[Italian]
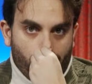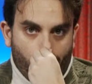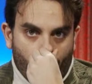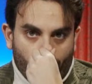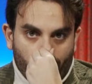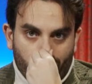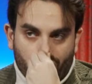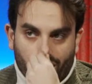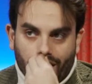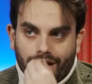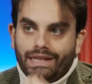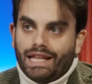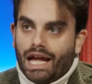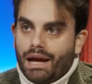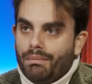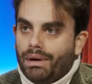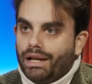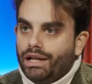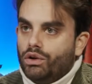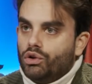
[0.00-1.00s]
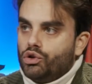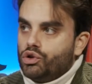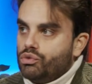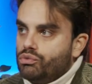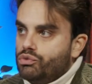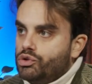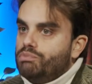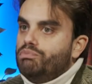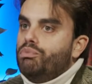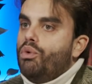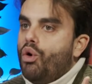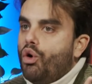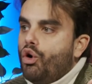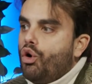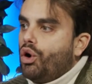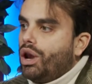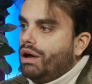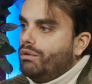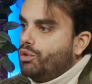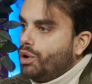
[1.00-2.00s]
poi c'è il tema dello
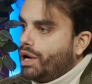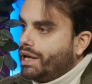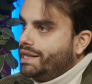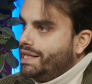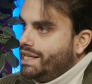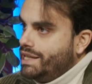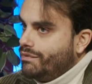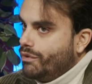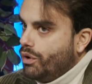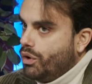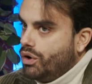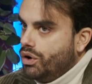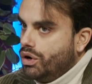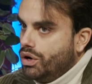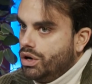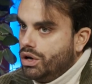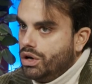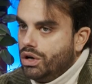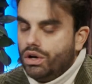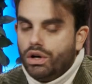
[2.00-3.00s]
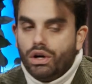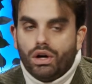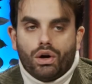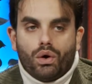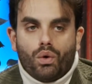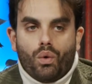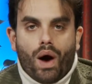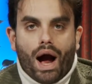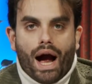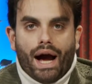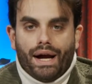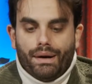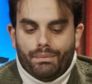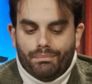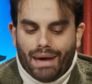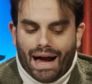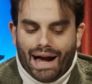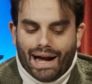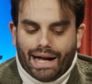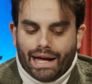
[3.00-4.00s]
sbocco lavorativo. Qua
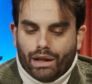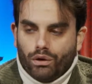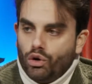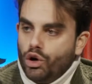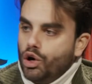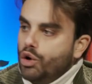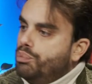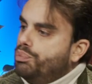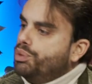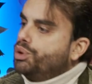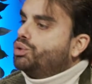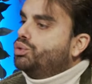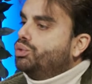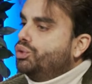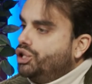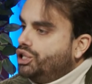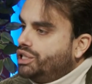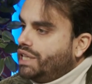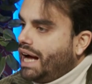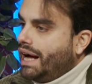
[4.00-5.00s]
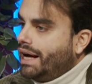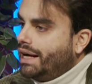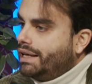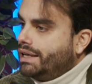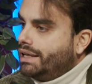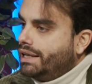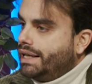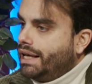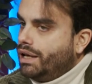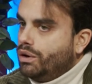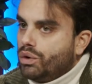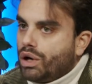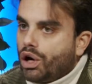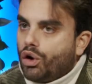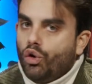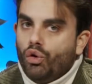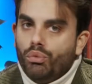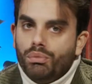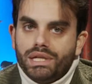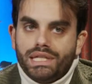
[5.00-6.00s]
mancano le opportunità. E allora
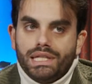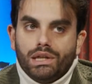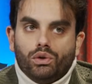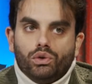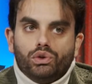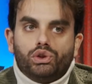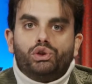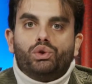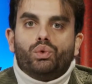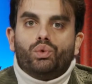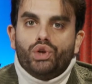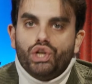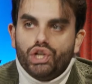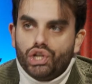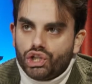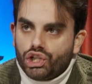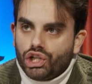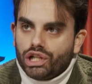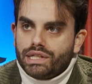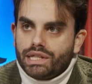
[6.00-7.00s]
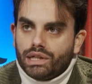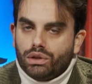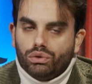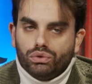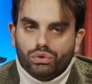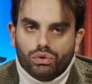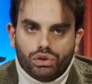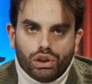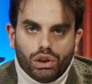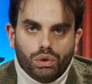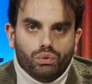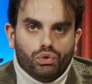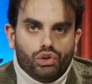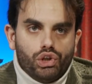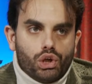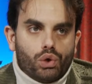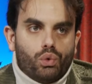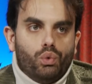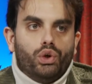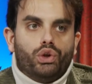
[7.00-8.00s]
come si costruisce secondo te un
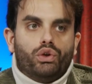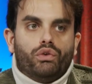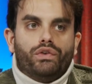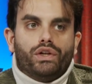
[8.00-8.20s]
circuito